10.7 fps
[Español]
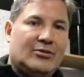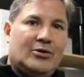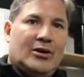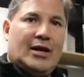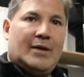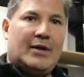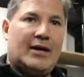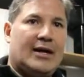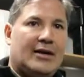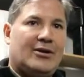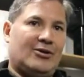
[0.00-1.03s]
uno abre para
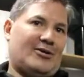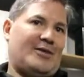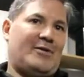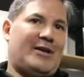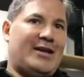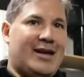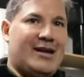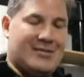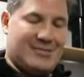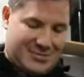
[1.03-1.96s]
acá y el otro abre para allá.